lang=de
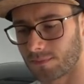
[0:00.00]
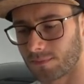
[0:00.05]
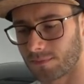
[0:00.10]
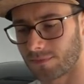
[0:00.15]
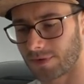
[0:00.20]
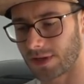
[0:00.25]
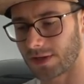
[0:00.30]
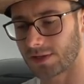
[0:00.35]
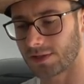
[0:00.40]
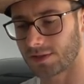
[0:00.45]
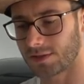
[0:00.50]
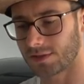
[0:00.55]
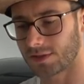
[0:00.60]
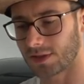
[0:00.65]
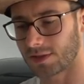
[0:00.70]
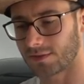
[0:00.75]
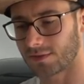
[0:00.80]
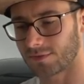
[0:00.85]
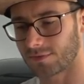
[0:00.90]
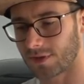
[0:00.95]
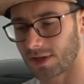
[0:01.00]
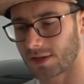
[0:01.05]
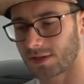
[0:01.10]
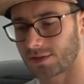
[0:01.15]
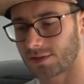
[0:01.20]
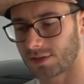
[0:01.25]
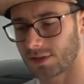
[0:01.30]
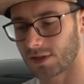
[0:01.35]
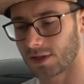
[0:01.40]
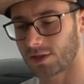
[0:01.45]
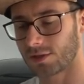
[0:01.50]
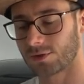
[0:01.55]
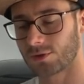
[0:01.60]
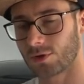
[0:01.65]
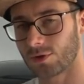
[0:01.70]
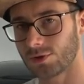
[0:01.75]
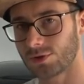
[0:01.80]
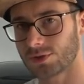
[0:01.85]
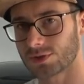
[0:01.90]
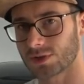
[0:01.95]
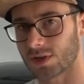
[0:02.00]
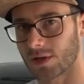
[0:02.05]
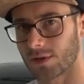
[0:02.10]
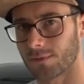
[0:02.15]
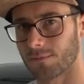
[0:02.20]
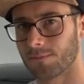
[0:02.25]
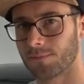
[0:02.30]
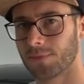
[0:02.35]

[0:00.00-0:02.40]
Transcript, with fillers: weil dann werdet ihr enttäuscht sein.